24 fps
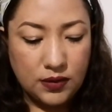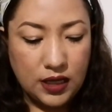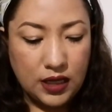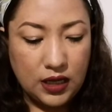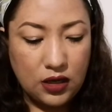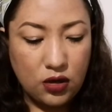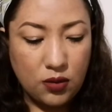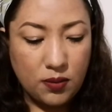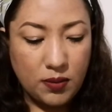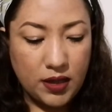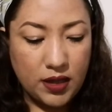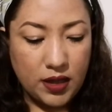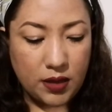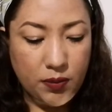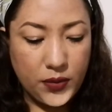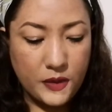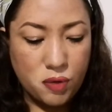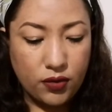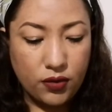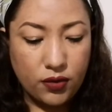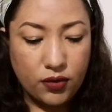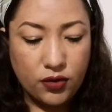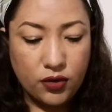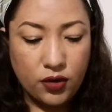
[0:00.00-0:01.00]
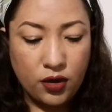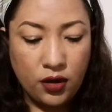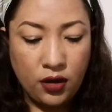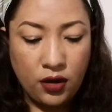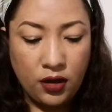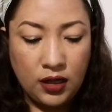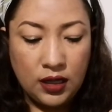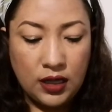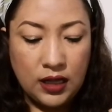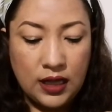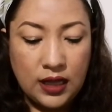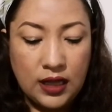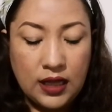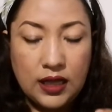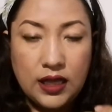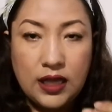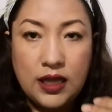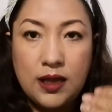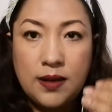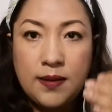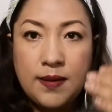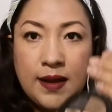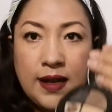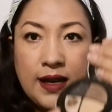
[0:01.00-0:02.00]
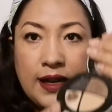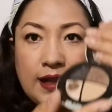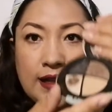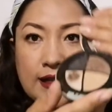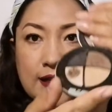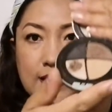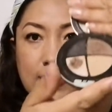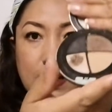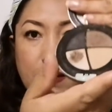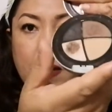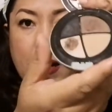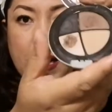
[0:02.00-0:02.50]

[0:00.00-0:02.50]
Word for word: el nombre del producto y viene de esta